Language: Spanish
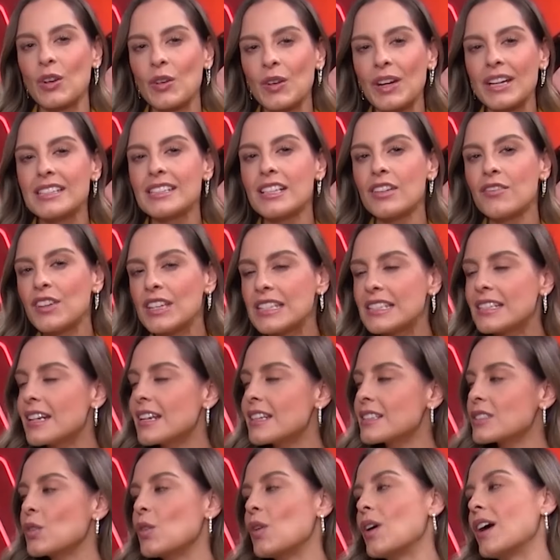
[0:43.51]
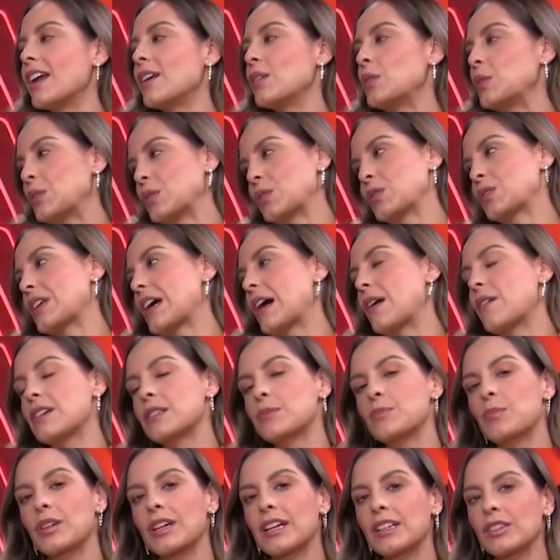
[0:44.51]
creo que es difícil escoger uno,
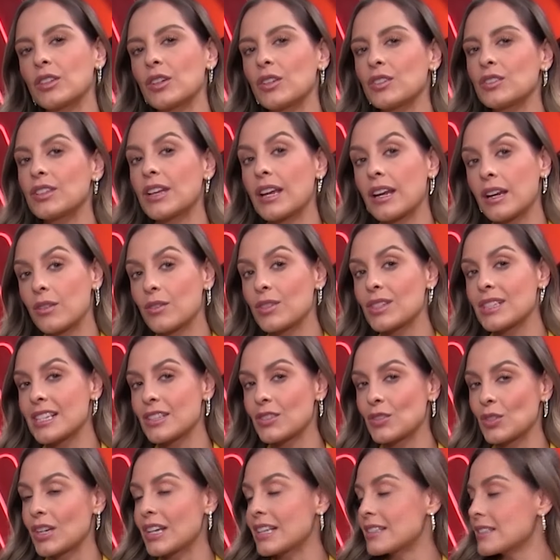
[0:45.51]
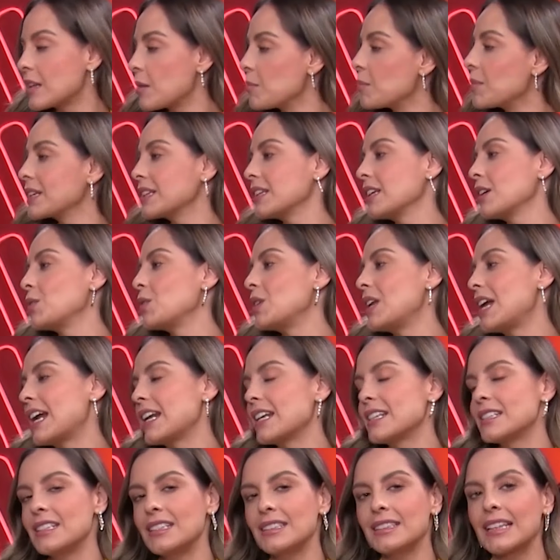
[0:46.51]
¿sabes? Porque todos tienen unas historias tan
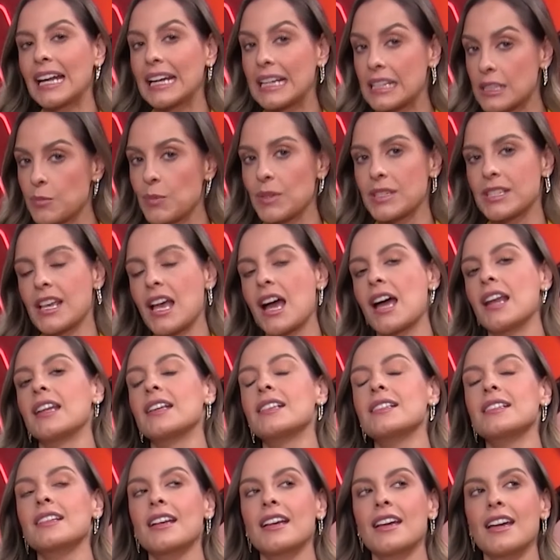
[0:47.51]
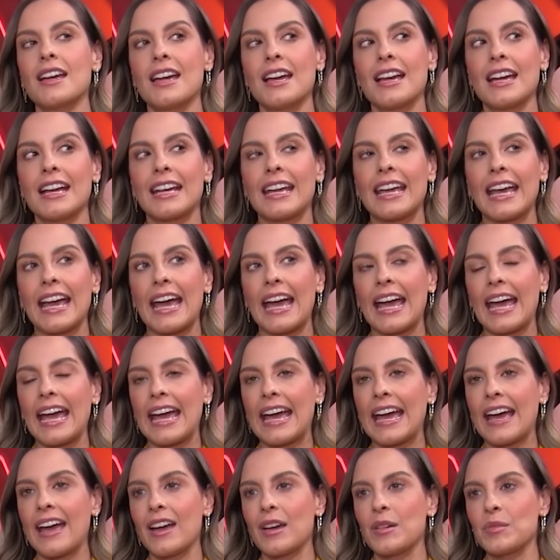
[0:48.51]
particulares y tan especiales
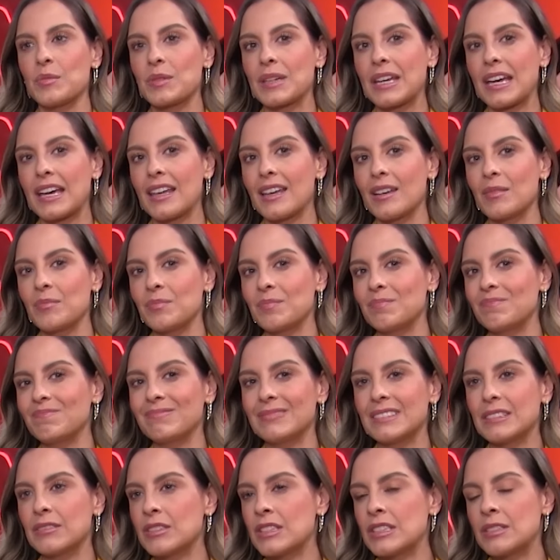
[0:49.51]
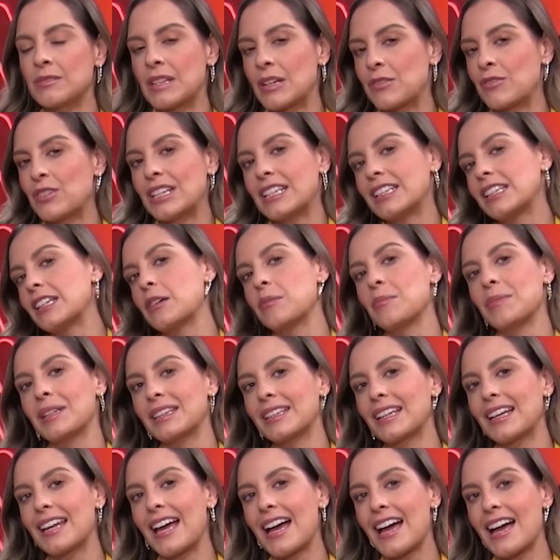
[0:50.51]
que, que
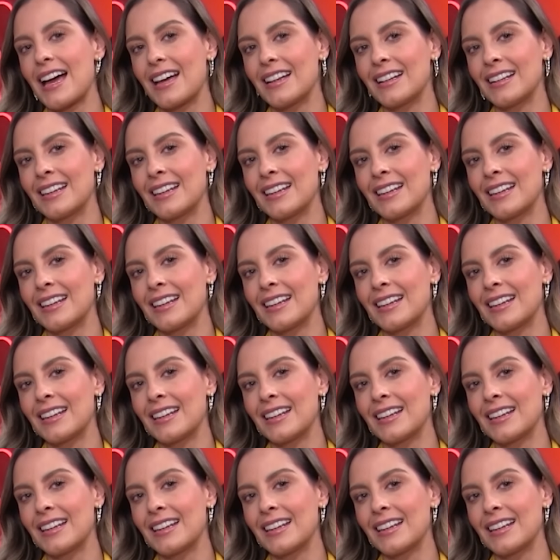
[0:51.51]
definitivamente la,